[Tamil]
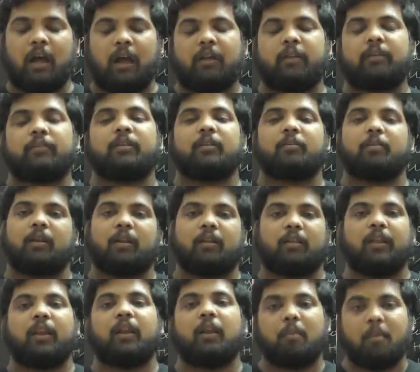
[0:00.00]
அண்டர்ஸ்டாண்ட்
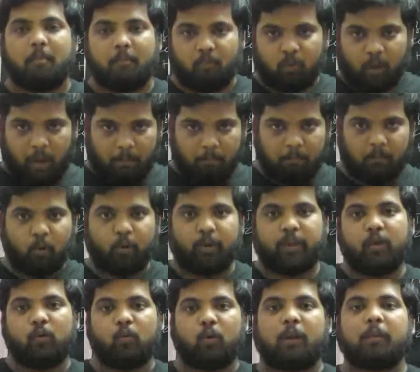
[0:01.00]
பண்ணுறது ஏன்னா நம்ம
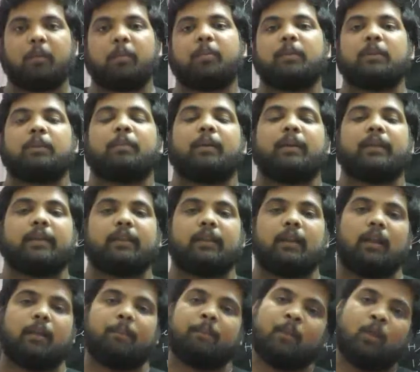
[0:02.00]
நம்மளுடைய உடம்பை பற்றி
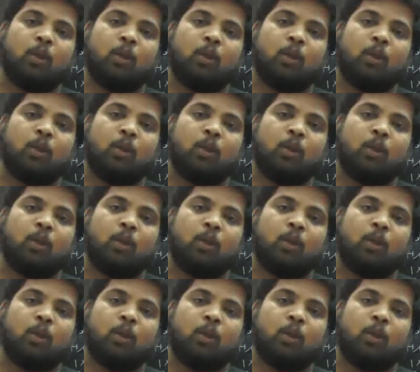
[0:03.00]
படிக்கிறதுனால